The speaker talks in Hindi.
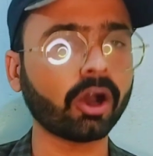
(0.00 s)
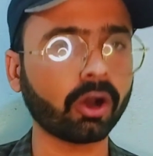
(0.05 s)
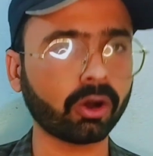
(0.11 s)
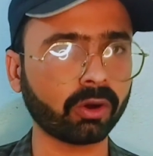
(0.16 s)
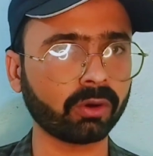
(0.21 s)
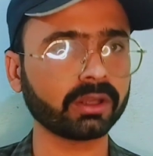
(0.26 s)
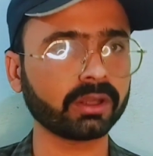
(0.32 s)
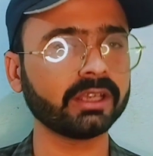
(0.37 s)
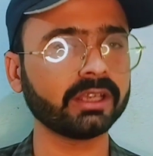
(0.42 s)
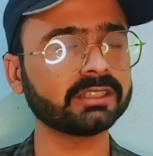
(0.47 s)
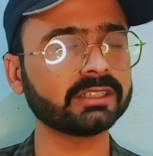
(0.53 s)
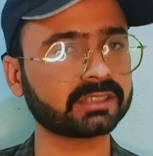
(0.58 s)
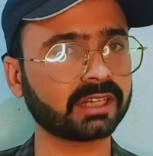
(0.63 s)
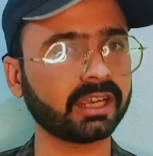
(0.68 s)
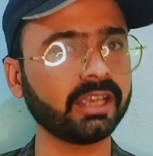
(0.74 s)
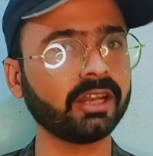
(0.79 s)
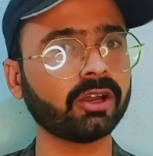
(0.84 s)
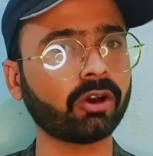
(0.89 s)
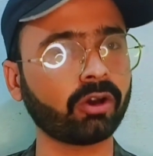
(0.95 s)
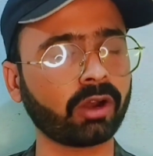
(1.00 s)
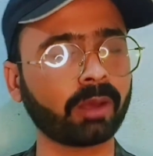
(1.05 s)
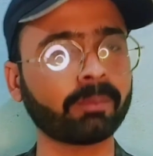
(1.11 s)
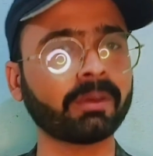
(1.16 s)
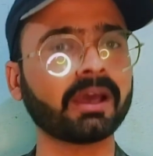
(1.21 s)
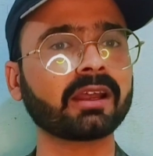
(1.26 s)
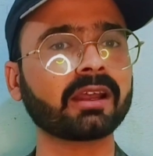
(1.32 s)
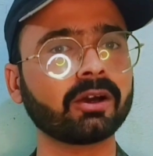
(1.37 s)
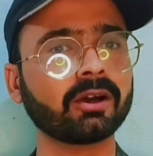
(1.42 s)
और इसराइल और
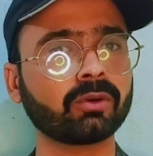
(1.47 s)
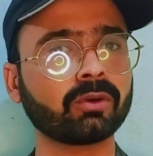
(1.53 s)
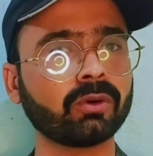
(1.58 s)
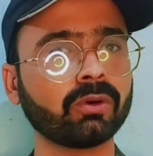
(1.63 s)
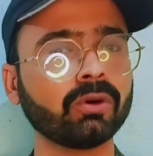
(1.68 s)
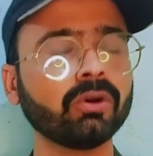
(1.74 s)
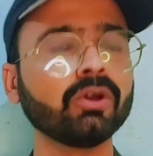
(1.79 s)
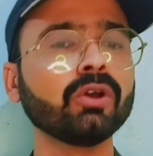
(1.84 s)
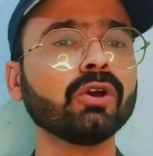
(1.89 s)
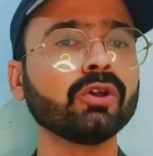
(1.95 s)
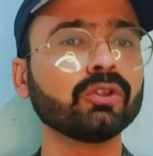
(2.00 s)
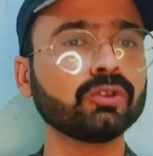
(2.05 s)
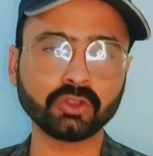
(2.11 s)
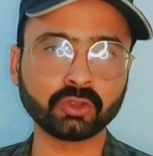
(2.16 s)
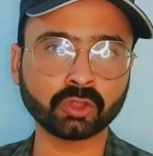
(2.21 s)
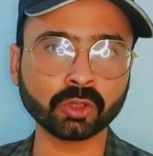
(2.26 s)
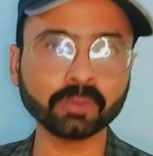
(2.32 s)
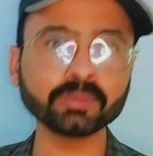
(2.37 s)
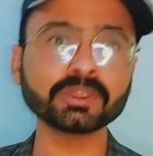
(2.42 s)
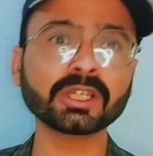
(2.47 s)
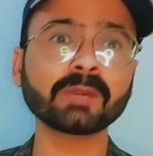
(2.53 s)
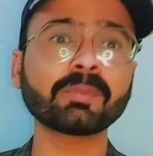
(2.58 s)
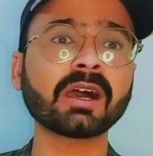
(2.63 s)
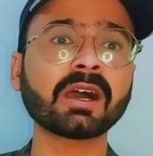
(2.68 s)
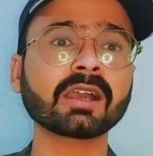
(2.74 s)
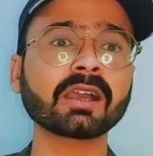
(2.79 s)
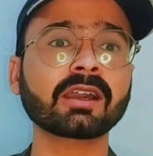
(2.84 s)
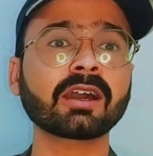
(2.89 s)
अमेरिका को दम
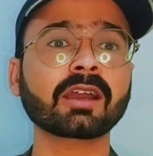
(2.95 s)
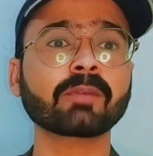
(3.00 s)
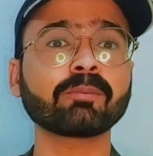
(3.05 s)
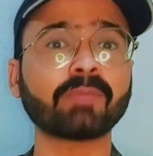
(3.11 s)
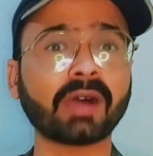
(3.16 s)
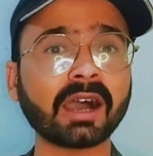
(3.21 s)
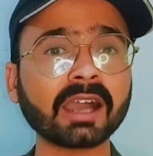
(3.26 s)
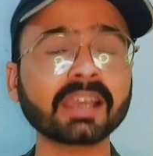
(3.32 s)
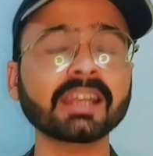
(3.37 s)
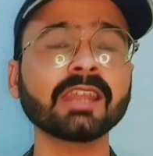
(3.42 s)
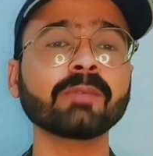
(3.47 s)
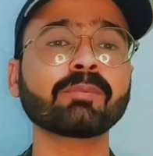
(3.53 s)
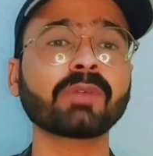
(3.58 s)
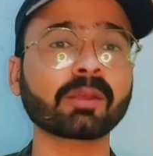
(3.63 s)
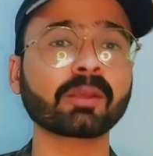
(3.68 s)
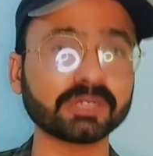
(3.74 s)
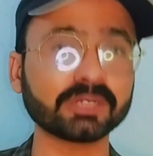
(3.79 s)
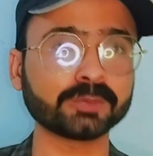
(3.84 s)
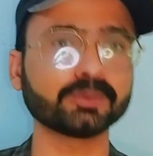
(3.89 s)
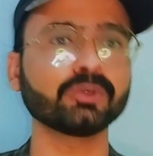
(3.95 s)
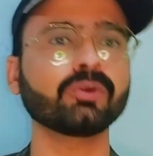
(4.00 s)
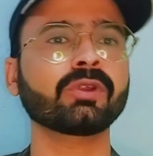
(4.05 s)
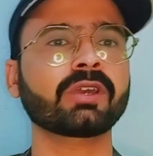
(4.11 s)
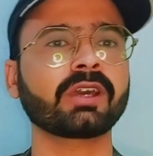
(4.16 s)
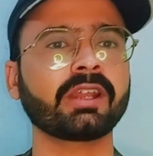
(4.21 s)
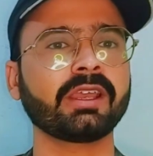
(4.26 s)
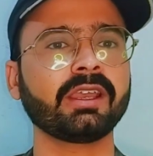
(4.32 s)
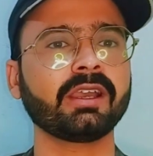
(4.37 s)
दबा कर भागने पर मजबूर
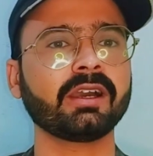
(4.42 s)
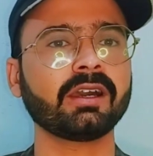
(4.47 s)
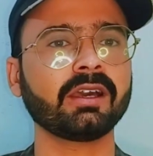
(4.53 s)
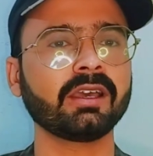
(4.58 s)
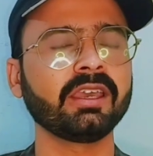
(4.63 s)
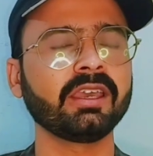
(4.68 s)
करेगा